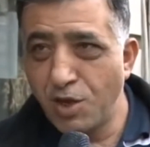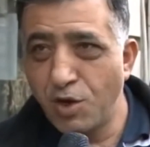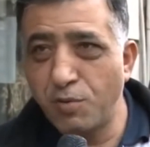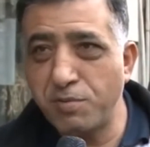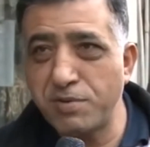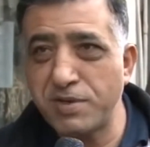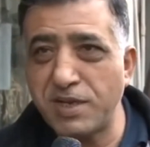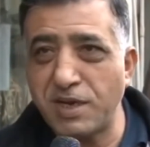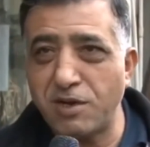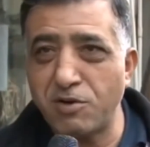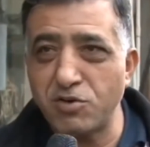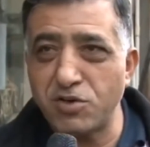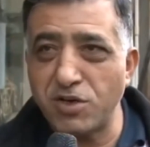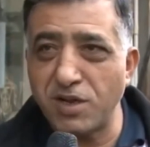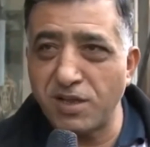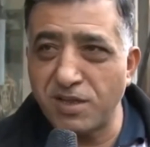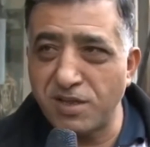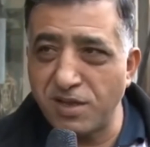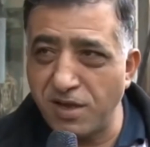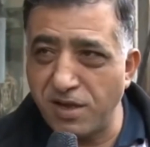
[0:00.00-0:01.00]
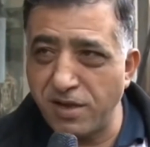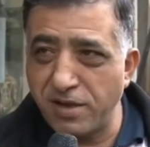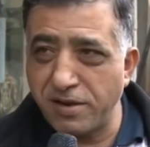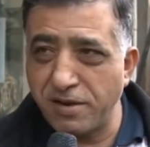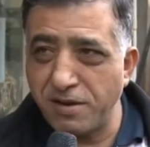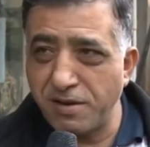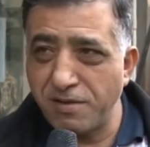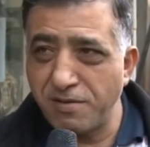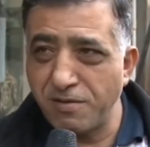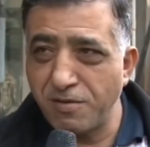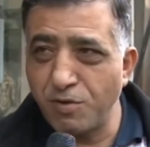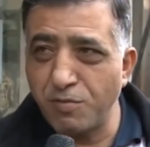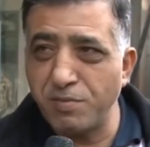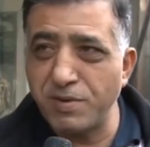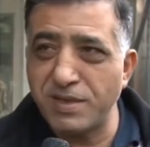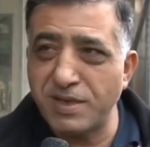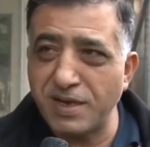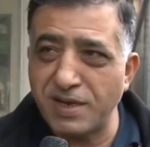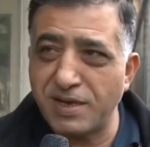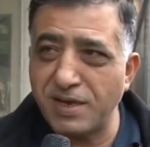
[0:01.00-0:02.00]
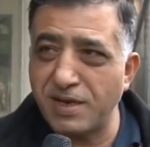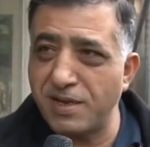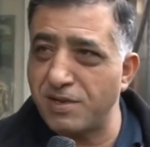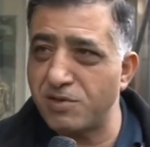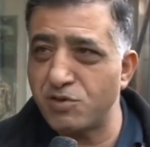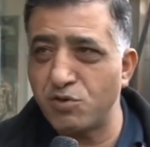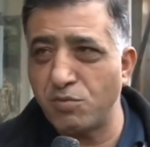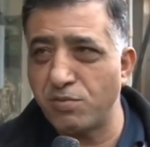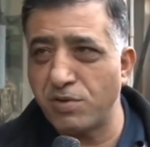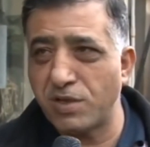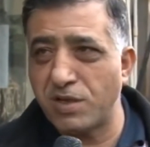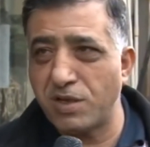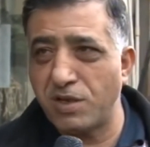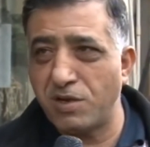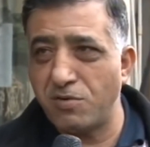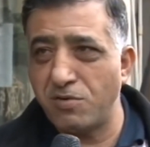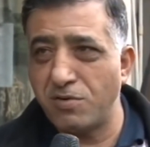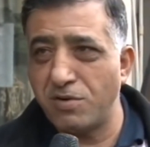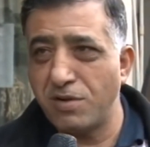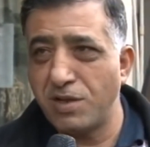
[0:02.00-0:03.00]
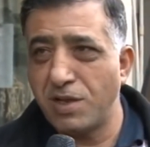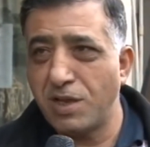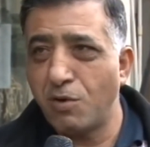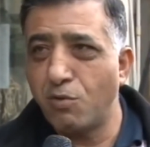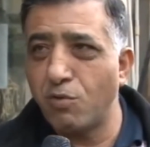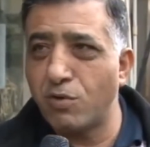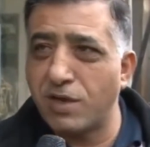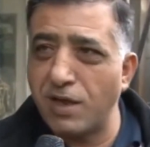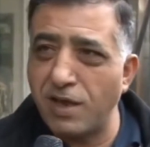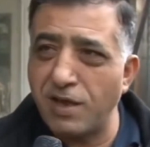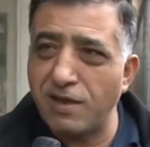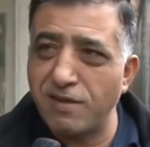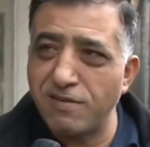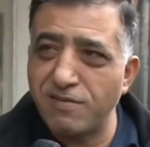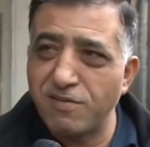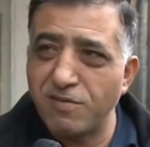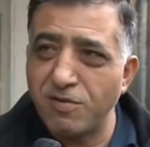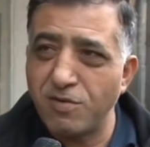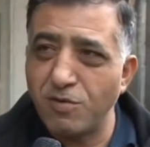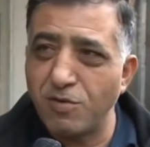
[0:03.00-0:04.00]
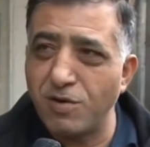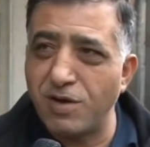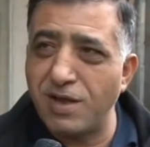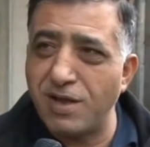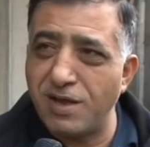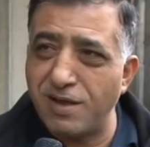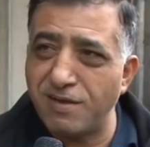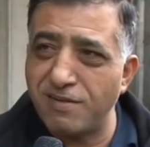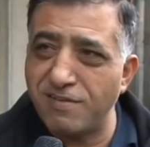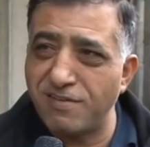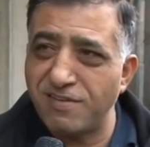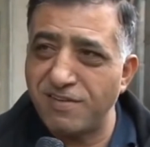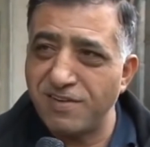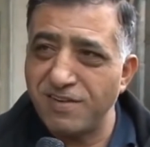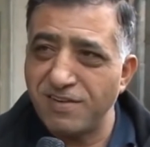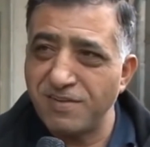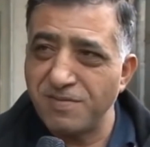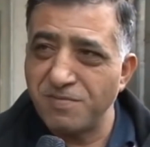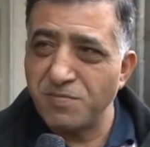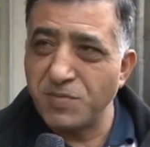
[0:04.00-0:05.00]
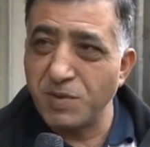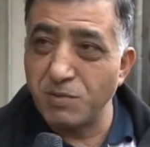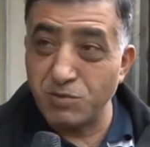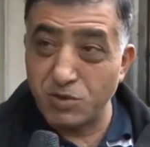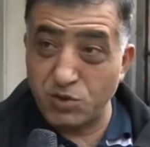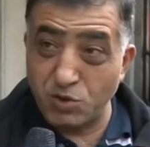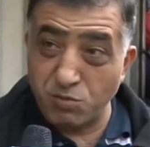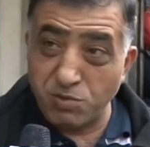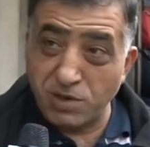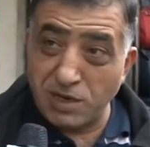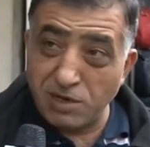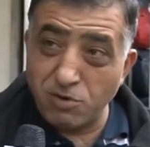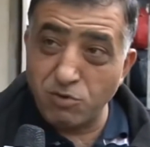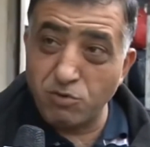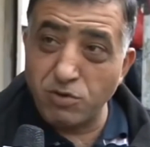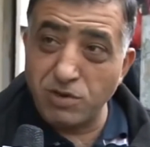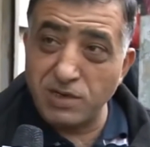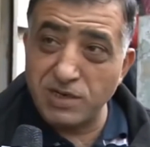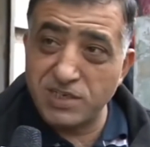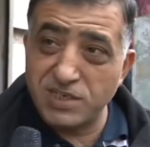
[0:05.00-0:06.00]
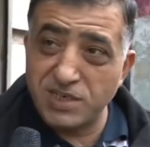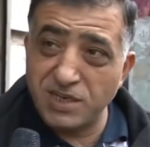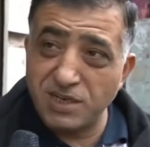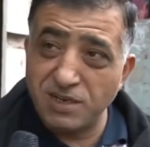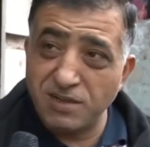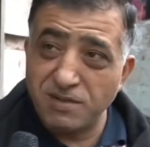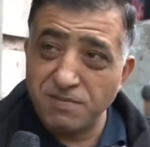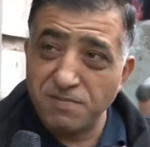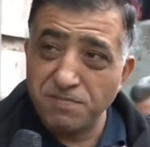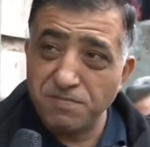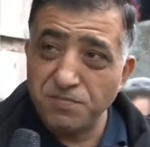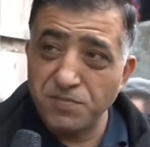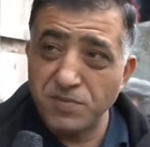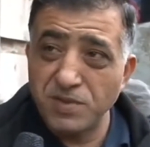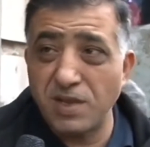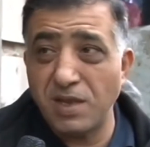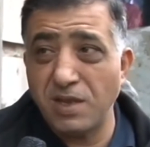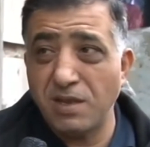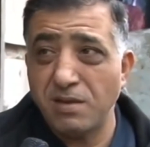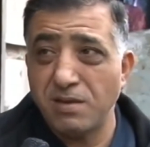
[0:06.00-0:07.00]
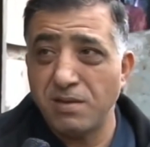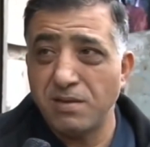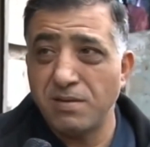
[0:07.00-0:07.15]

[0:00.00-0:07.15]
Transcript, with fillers: وبدك اجره دار وبدك هذا شو بيطلعوا وكاز وغاز مش بغلوا كل شيء طيب